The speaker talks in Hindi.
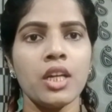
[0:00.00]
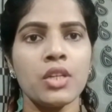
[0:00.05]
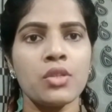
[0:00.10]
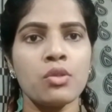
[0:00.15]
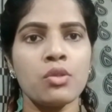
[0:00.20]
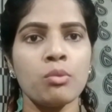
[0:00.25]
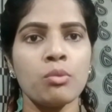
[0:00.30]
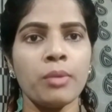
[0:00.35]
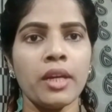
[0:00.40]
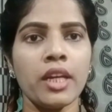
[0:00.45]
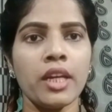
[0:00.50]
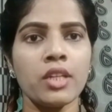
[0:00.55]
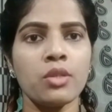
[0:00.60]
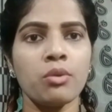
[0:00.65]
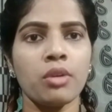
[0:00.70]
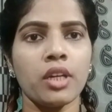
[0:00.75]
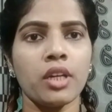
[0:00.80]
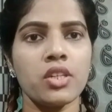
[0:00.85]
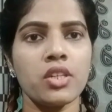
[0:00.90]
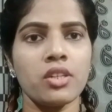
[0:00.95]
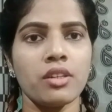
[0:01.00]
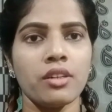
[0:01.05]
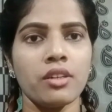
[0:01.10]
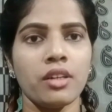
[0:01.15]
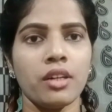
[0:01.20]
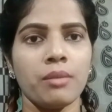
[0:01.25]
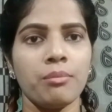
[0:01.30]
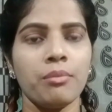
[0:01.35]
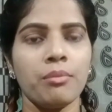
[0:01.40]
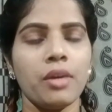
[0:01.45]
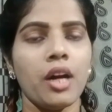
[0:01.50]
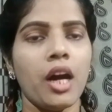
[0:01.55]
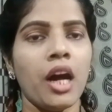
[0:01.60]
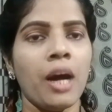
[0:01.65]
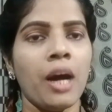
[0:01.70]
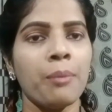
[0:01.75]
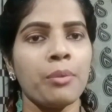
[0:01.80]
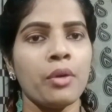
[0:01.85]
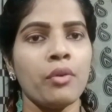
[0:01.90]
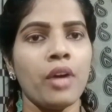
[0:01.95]
सुमन एजुकेशन हब
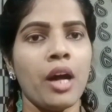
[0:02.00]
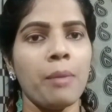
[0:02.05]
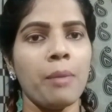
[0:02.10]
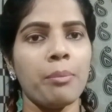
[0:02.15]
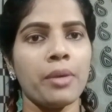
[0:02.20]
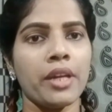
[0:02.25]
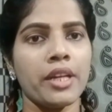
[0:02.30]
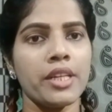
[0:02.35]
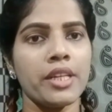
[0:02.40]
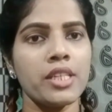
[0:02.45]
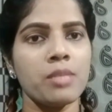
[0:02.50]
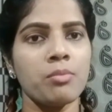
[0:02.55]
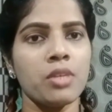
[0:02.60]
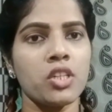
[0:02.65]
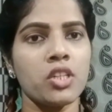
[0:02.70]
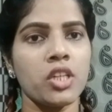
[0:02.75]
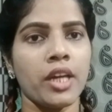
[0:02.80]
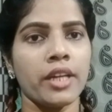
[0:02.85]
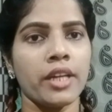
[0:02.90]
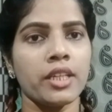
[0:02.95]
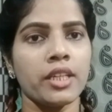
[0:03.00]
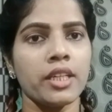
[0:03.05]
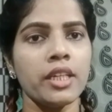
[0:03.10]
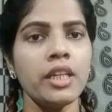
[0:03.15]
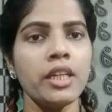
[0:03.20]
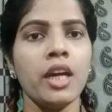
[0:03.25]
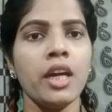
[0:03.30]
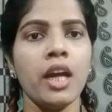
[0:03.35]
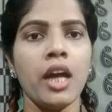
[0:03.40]
आपको वहाँ प्लेलिस्ट मिल जाएगी